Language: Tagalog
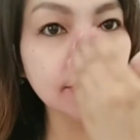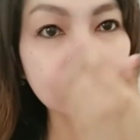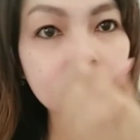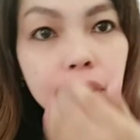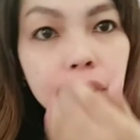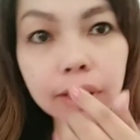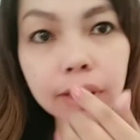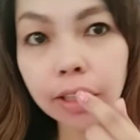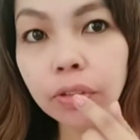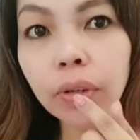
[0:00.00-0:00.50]

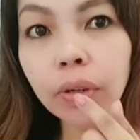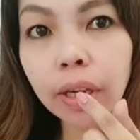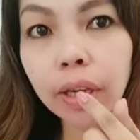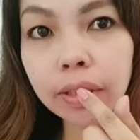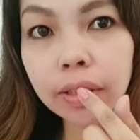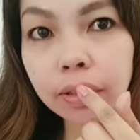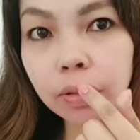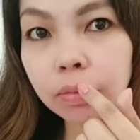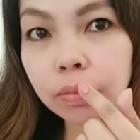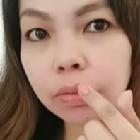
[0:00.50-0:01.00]
Tingnan nyo guys
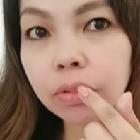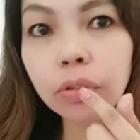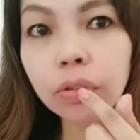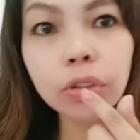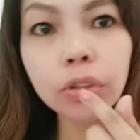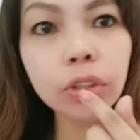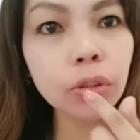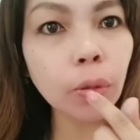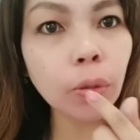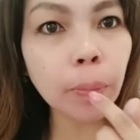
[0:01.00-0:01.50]
yung
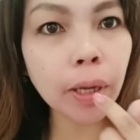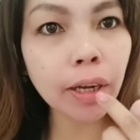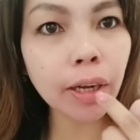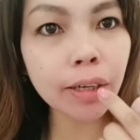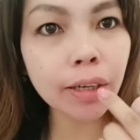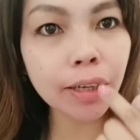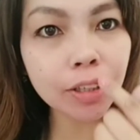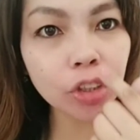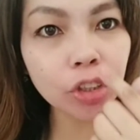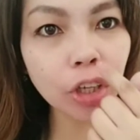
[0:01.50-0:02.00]
nose ko. Parang
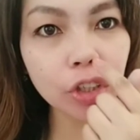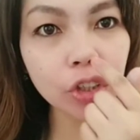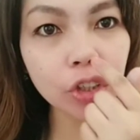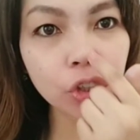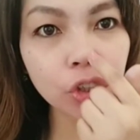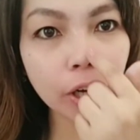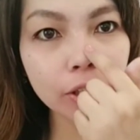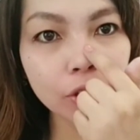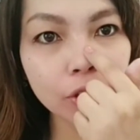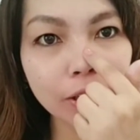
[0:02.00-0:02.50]

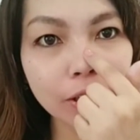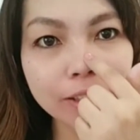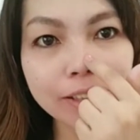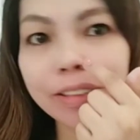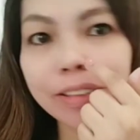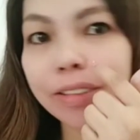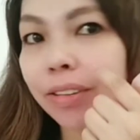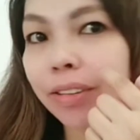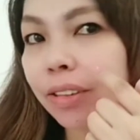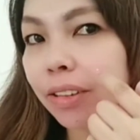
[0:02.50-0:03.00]
nag-shine-shine siya
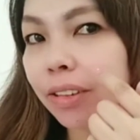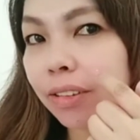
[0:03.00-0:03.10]
dito.